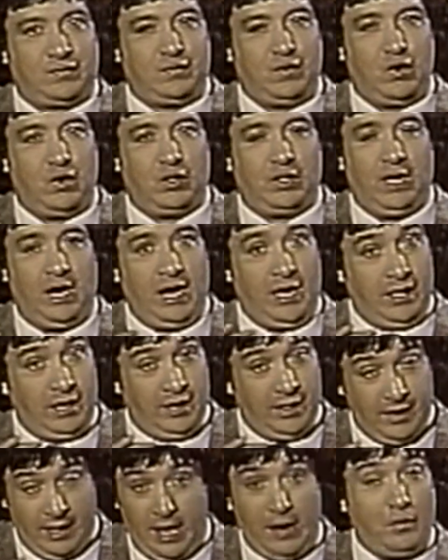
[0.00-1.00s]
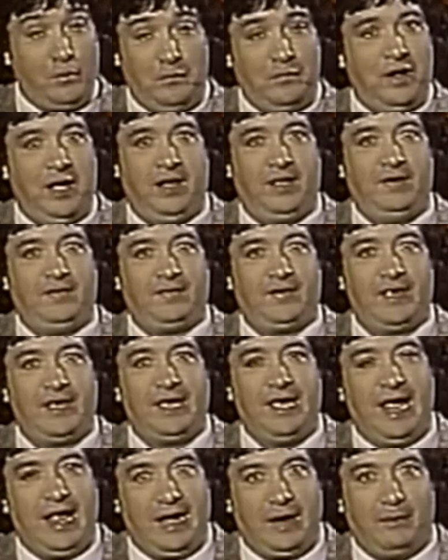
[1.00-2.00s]
Yo no creo que leo la
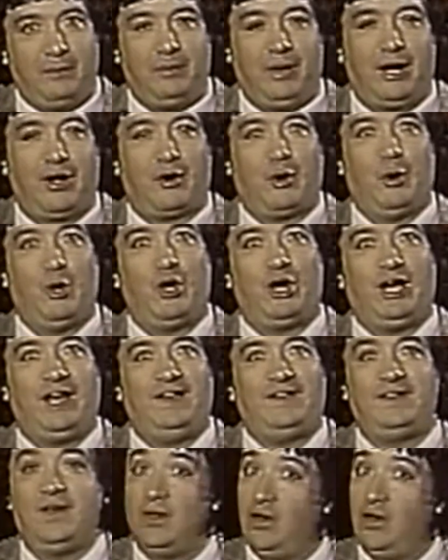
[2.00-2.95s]
definición de Naco y